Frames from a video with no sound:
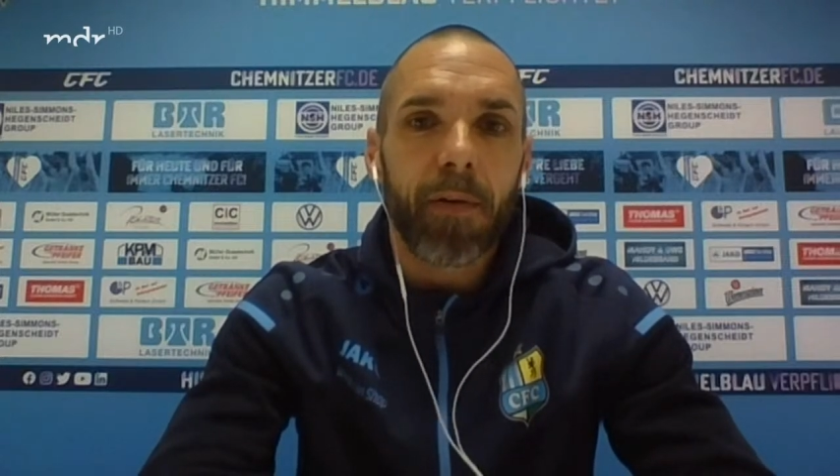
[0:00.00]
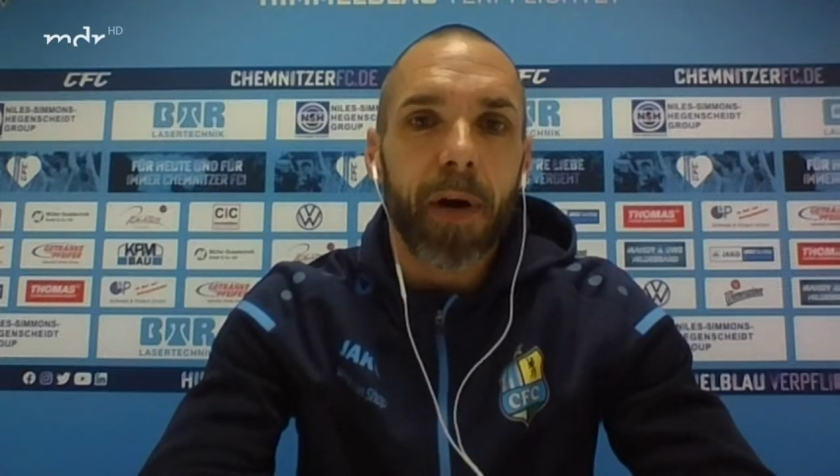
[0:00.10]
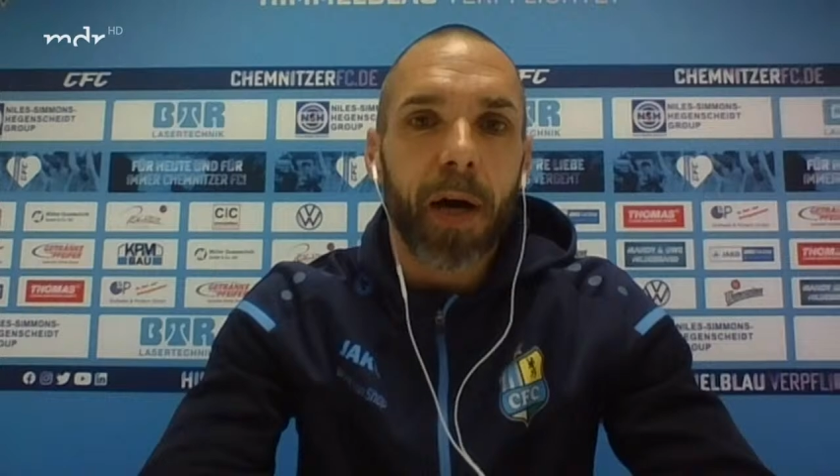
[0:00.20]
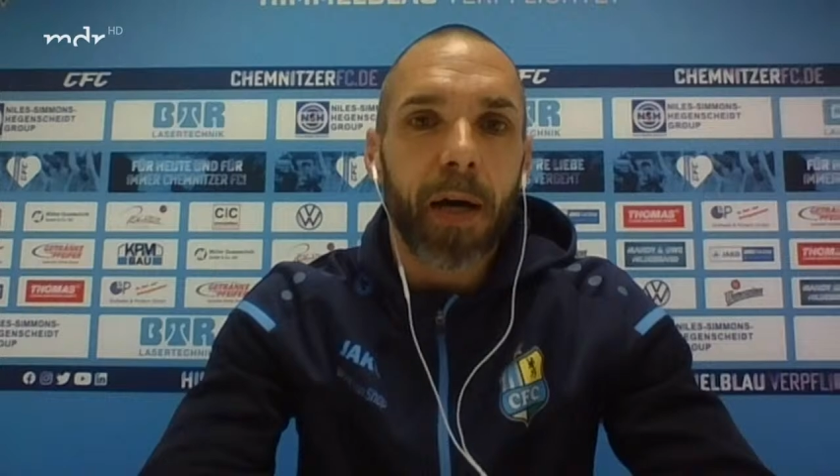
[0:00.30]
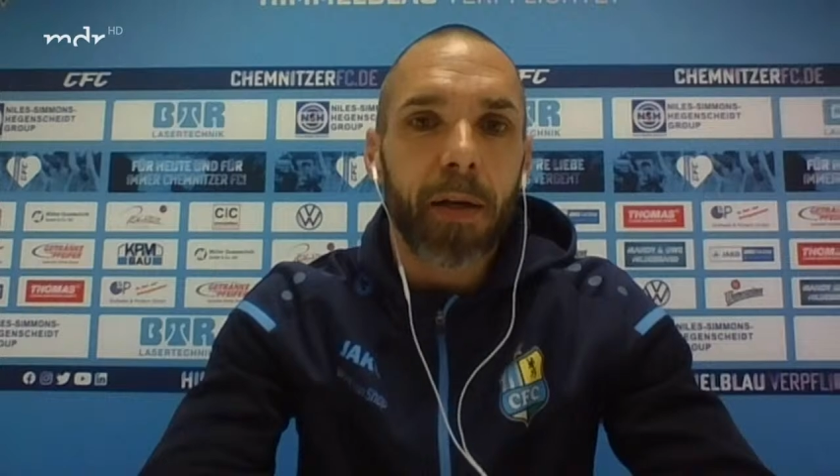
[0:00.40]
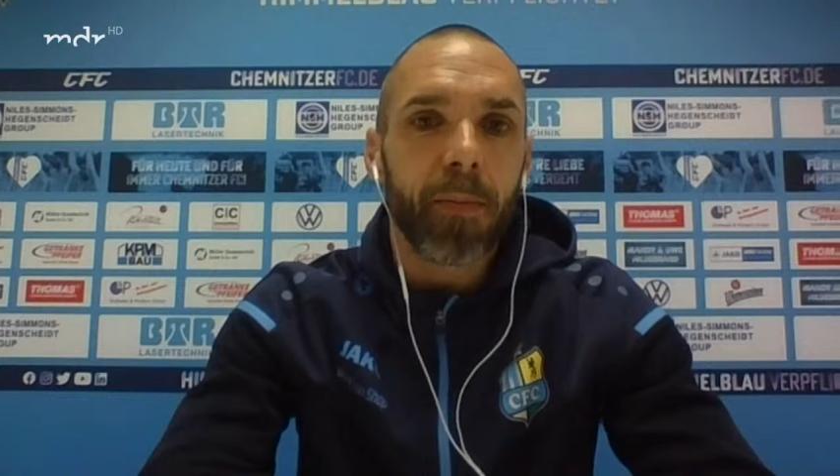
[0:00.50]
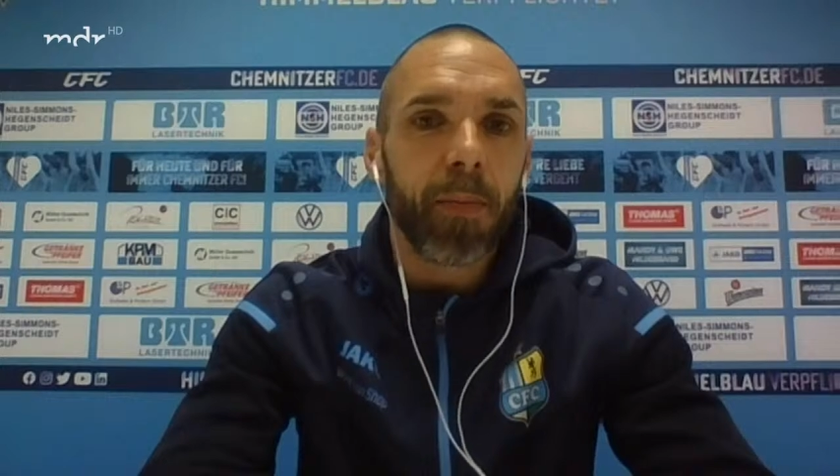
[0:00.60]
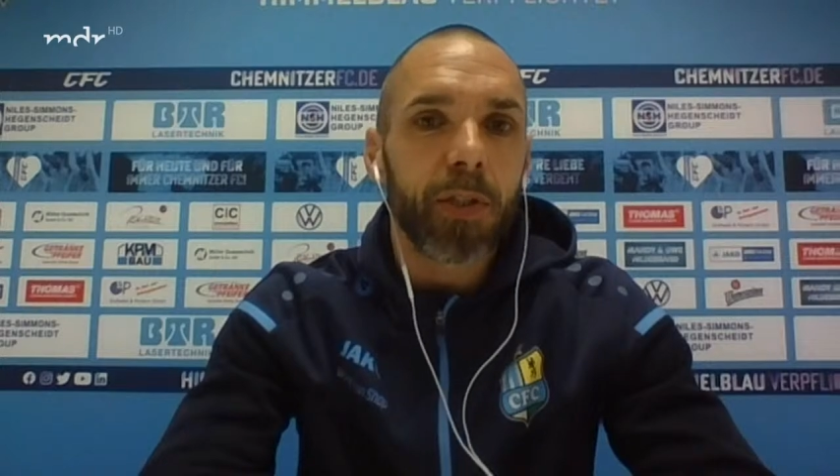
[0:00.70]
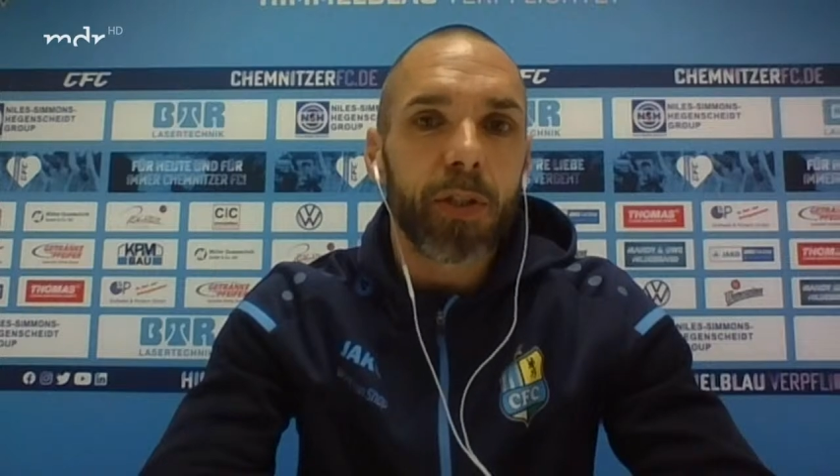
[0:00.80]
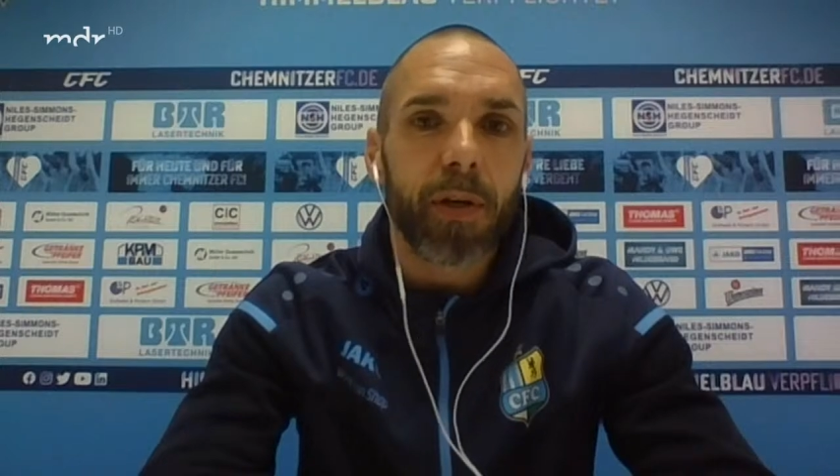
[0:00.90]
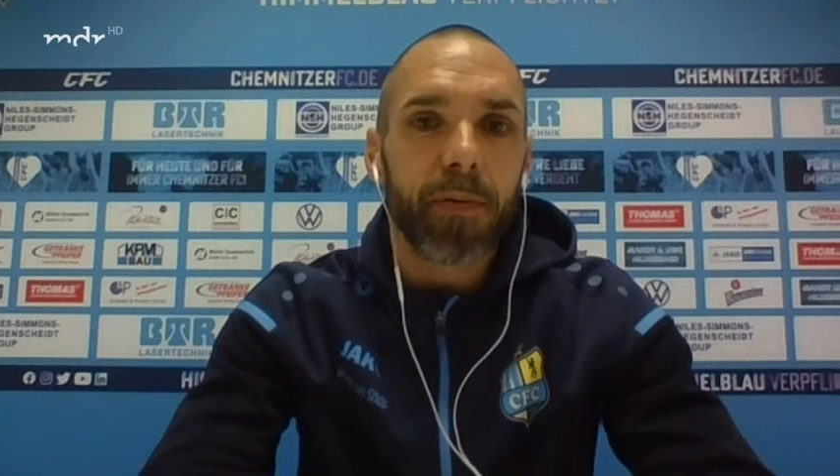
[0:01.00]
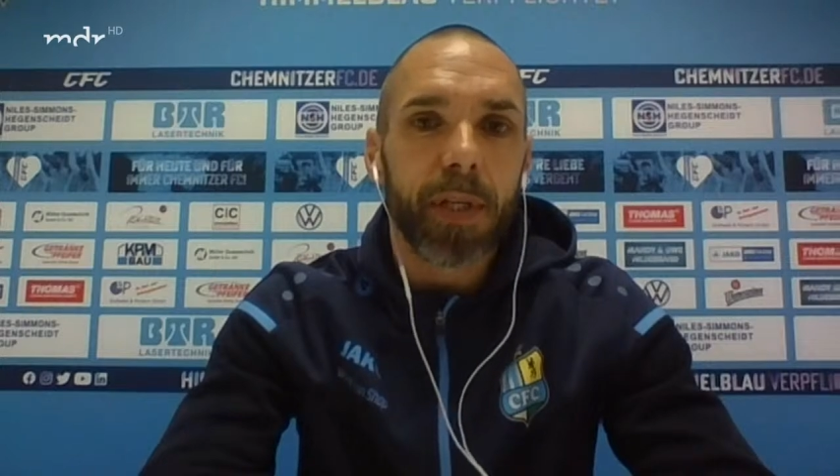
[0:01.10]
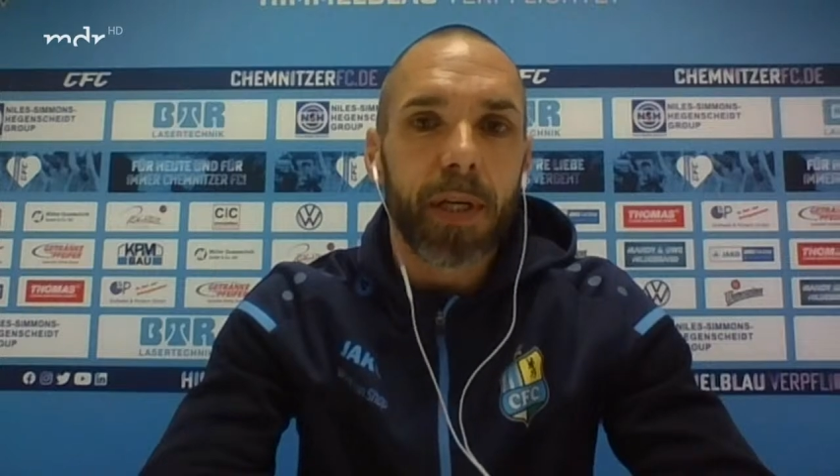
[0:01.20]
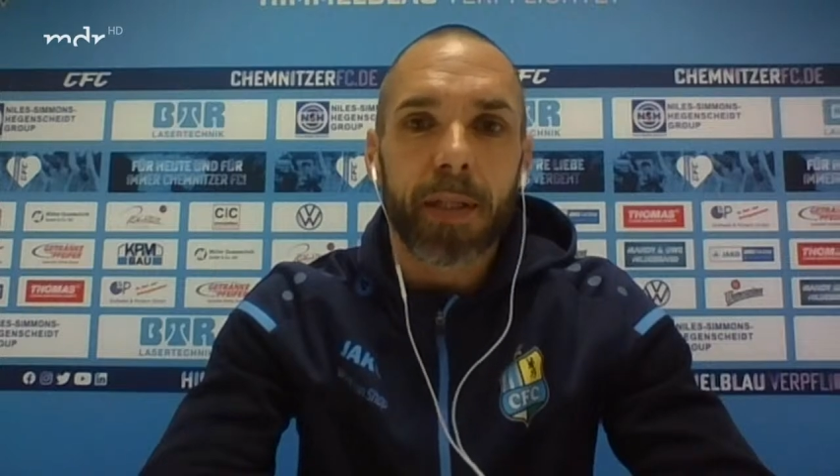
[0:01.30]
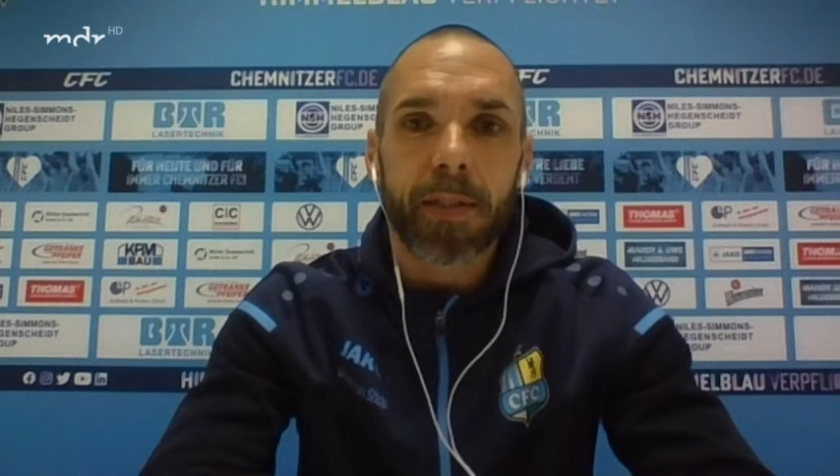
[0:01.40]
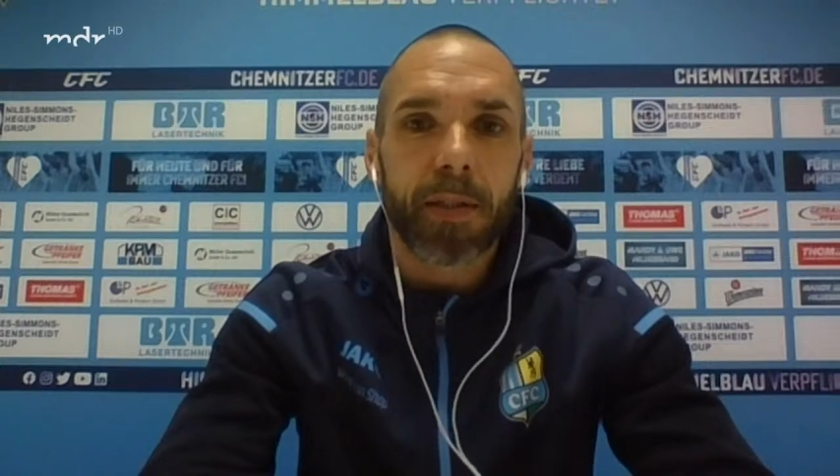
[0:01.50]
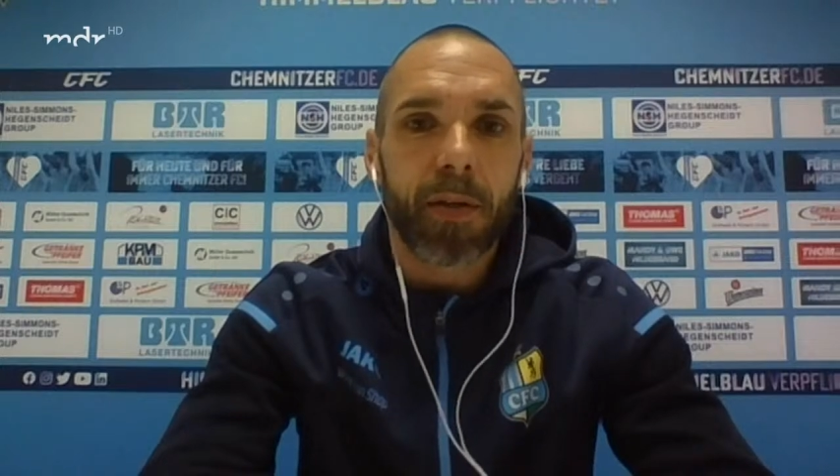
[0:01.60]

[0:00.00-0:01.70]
erfahrene Mannschaft, die ganz